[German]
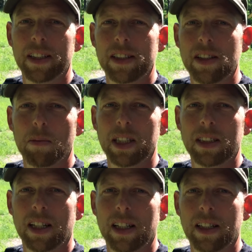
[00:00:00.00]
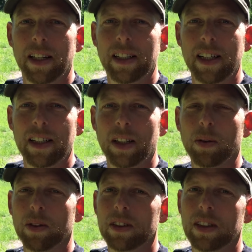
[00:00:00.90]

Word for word: der Sommer ist da endlich und